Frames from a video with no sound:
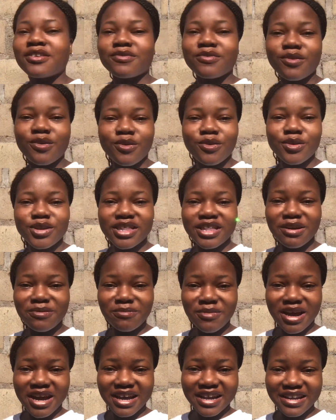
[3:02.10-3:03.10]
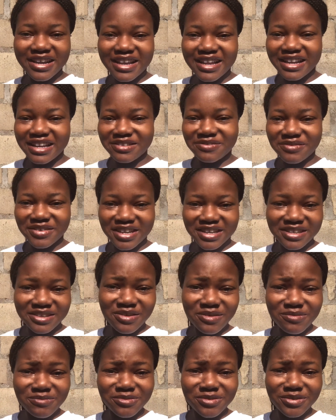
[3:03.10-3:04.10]
Vou chamar, ela vira até
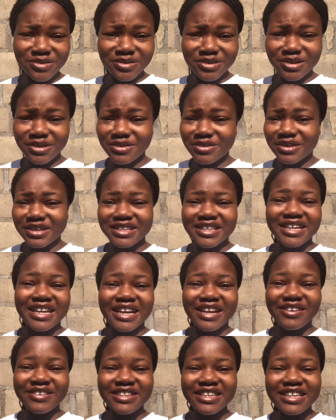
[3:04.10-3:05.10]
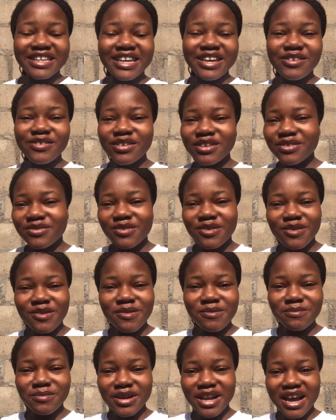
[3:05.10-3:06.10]
o muro e eu vou entregar o dinheiro e vou
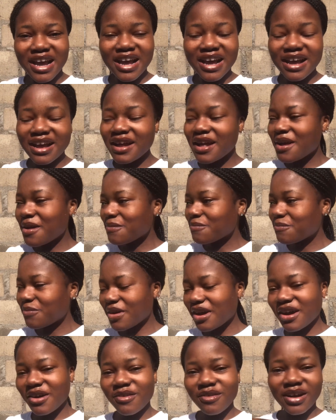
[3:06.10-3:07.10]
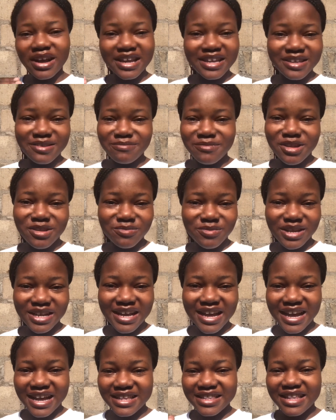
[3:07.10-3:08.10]
comprar pão aqui mesmo em
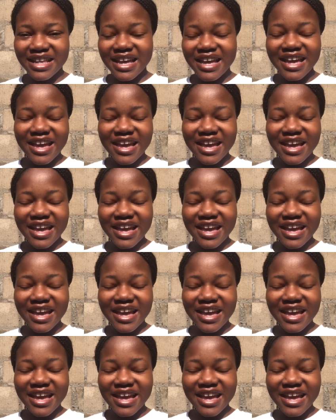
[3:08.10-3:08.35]
casa.